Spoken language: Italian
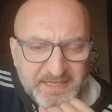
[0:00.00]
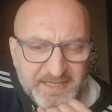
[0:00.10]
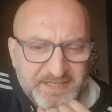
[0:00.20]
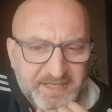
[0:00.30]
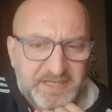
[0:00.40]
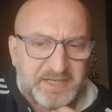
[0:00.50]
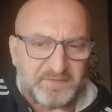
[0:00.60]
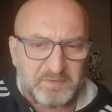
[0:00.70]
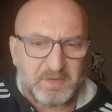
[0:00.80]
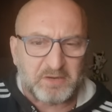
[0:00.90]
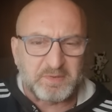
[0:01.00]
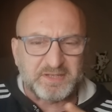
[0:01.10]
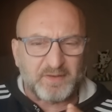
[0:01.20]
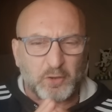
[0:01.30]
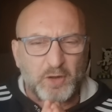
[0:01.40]
Che schifo, ma come
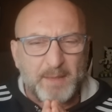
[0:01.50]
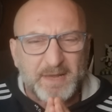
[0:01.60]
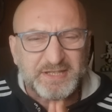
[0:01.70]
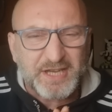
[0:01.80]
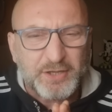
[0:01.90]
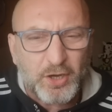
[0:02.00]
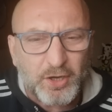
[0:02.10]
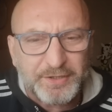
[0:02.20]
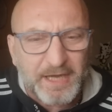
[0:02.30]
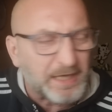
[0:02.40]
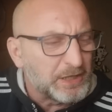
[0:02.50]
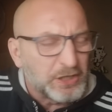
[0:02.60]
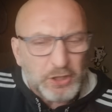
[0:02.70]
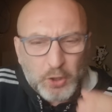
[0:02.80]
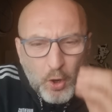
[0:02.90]
si fa con la Macedonia?
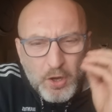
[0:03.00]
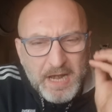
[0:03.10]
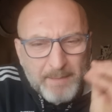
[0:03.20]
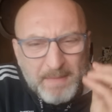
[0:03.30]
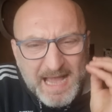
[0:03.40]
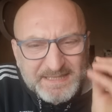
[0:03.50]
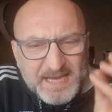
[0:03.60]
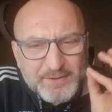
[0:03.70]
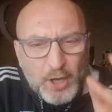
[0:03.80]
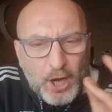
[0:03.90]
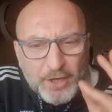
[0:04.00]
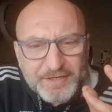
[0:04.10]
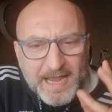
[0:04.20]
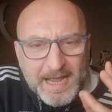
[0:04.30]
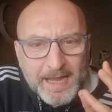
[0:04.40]
Con la
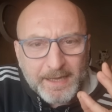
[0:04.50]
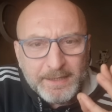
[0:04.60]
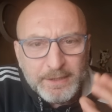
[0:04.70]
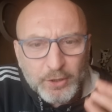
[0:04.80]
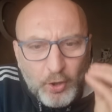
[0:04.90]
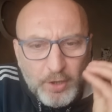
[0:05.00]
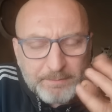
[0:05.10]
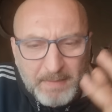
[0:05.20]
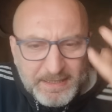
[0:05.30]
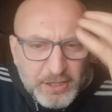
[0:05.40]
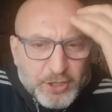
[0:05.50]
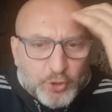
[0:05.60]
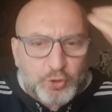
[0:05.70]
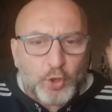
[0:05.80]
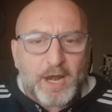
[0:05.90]
Macedonia! Con, ma
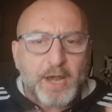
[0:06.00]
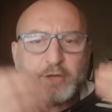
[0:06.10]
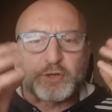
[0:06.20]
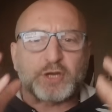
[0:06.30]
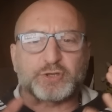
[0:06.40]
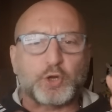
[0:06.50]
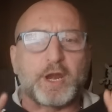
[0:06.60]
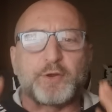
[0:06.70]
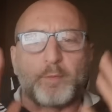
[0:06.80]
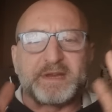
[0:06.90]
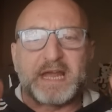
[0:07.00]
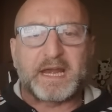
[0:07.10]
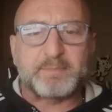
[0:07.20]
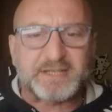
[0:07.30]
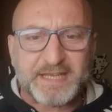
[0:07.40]
io solo, cioè, solo a
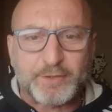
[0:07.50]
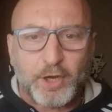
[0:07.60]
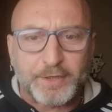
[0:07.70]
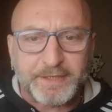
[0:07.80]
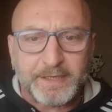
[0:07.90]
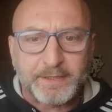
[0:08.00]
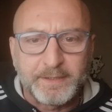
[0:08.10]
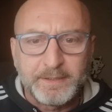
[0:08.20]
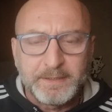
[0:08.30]
nominare Macedonia.